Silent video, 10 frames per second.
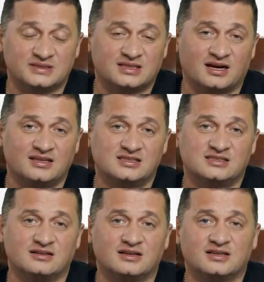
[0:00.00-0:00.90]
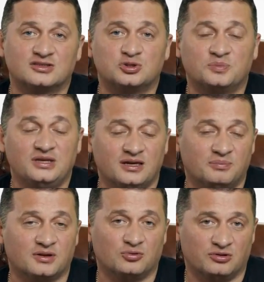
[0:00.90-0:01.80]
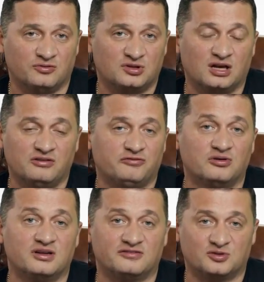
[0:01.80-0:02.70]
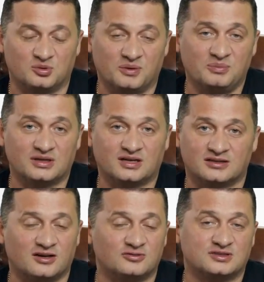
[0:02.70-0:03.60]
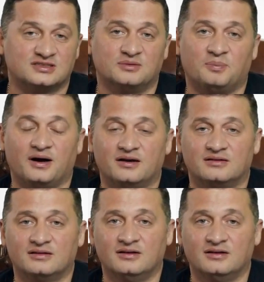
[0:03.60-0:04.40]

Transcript: Постарайтесь сделать так, чтобы не было у него телефона в тот момент, когда он засыпает.